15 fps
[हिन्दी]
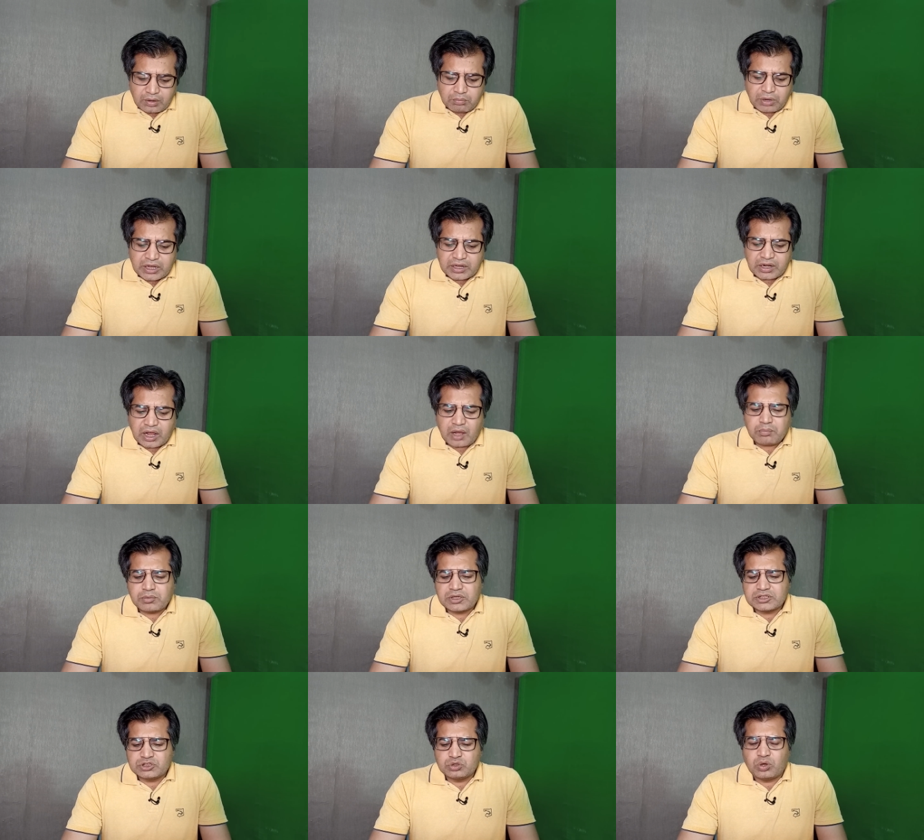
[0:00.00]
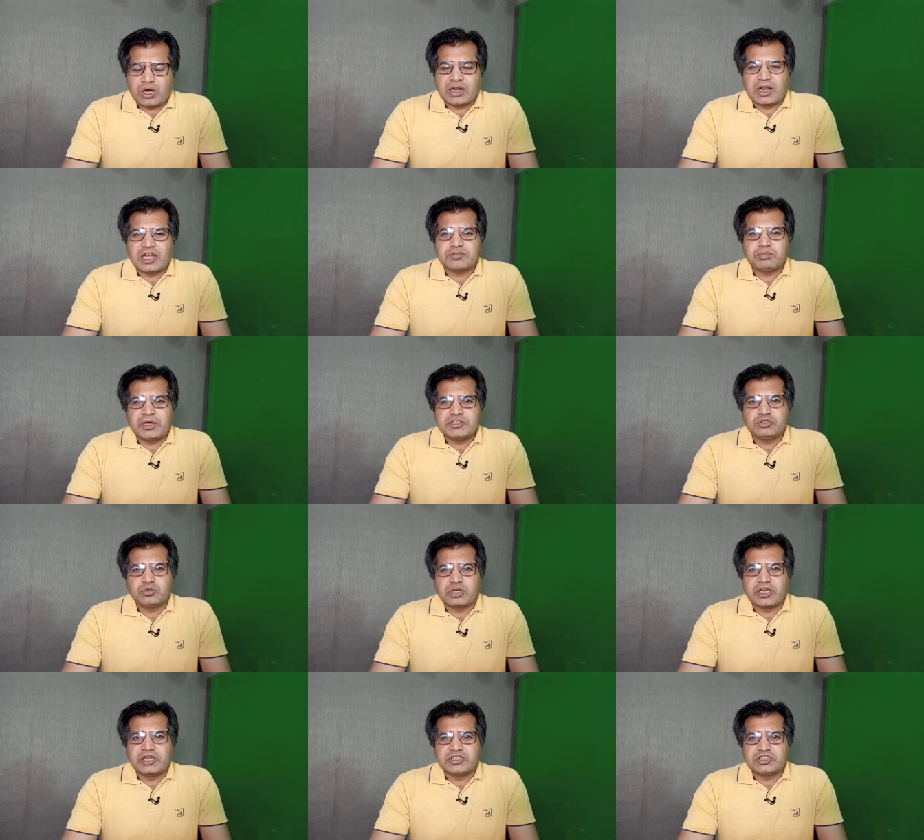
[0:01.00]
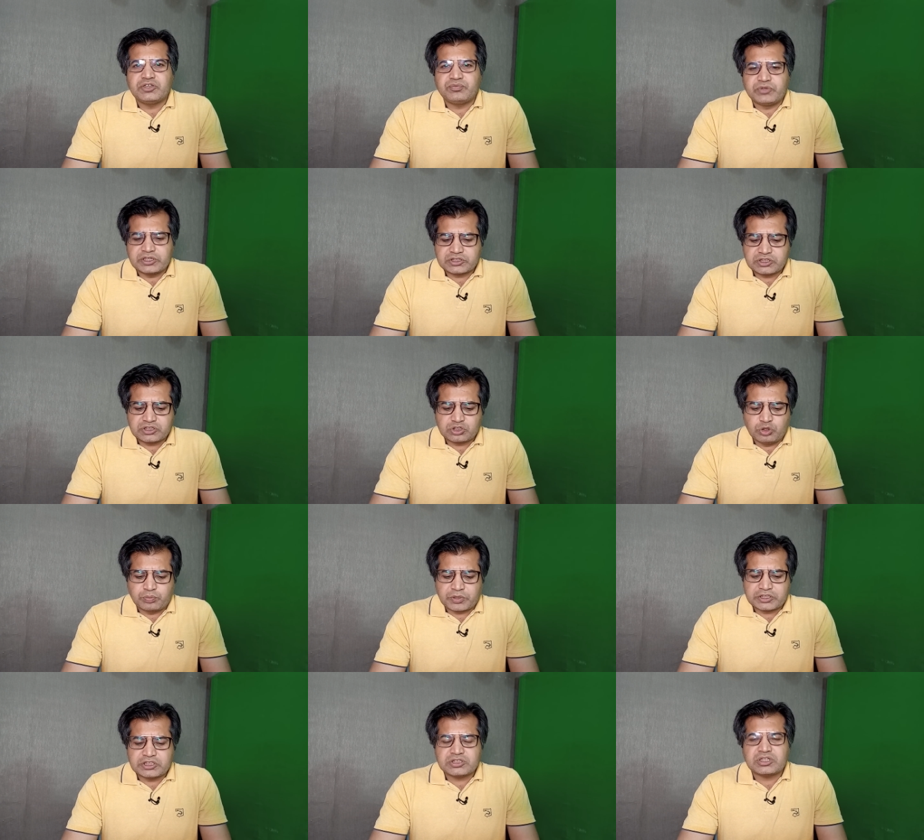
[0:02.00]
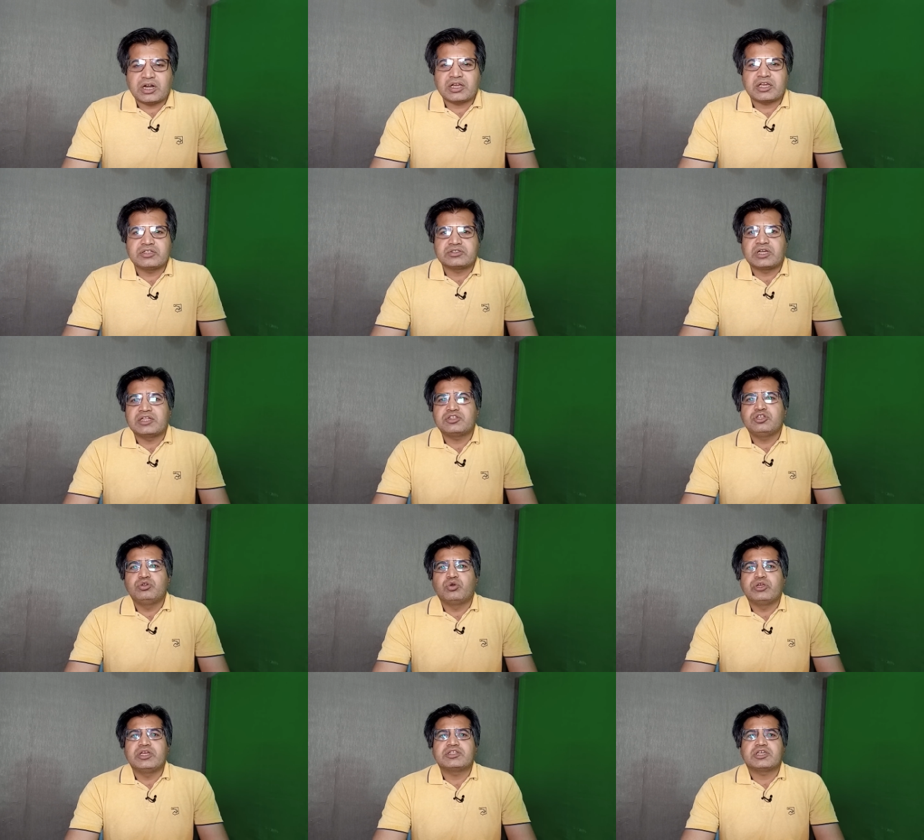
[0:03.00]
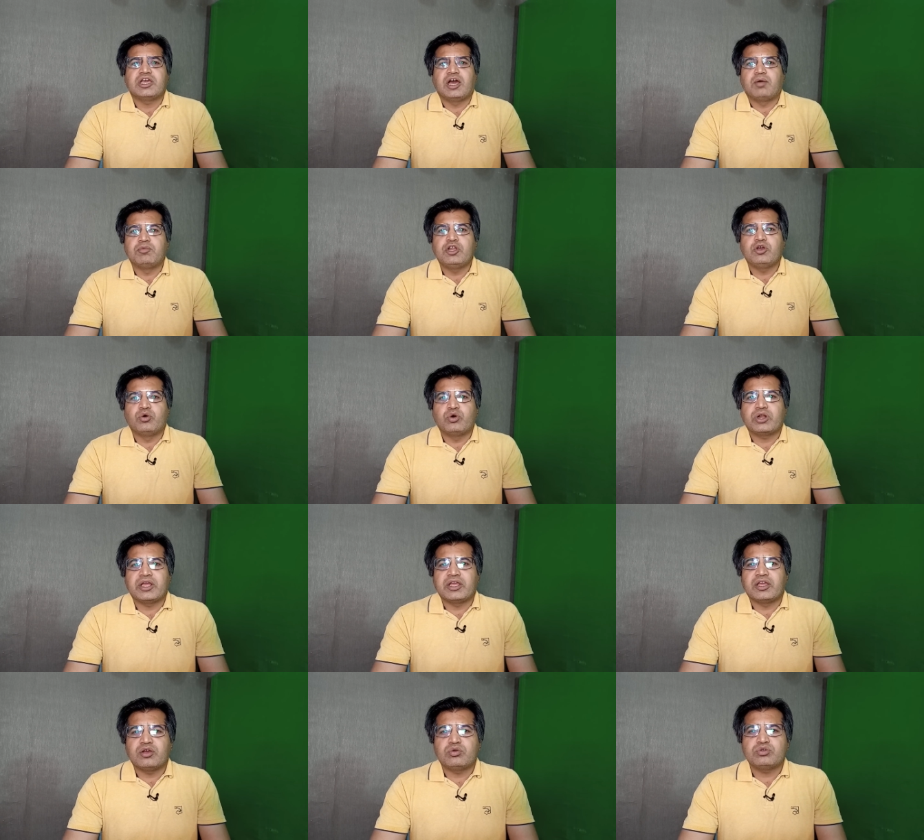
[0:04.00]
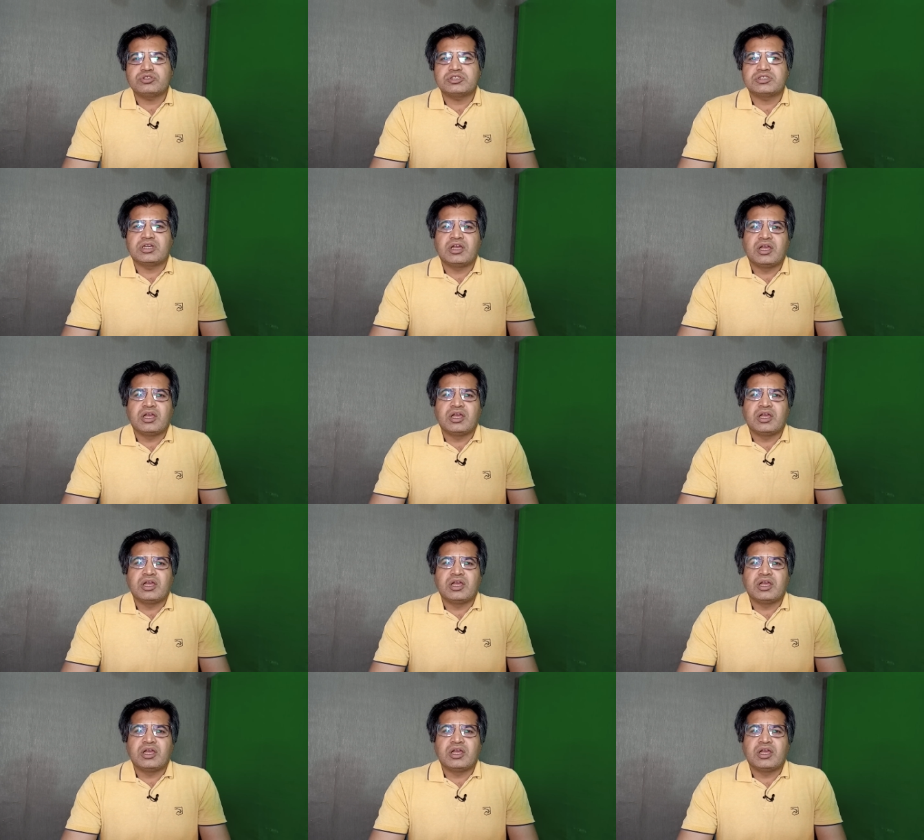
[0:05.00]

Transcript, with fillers: मगर अब जो हालात बन चुके हैं चीफ जस्टिस के ऊपर जिस तरह के ज़ाती नोयत के हमले हो रहे हैं उस